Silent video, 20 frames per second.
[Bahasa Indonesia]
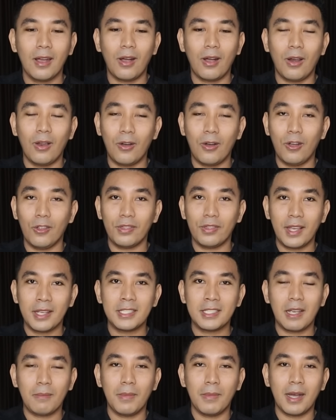kalau
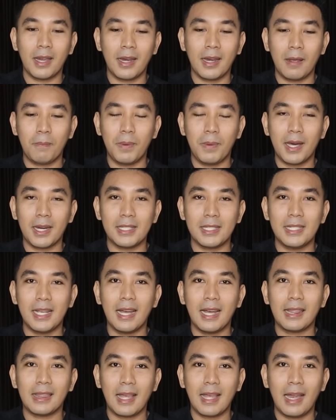konteksnya mengenai
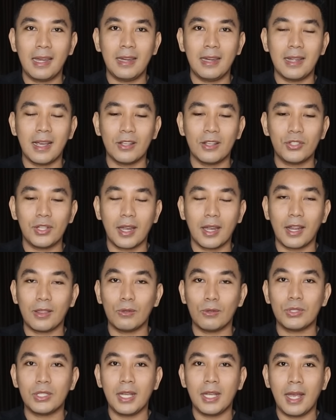pekerjaan tadi dengan
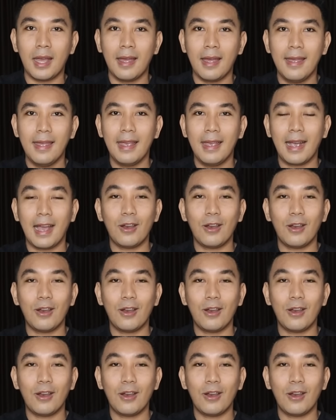syarat usia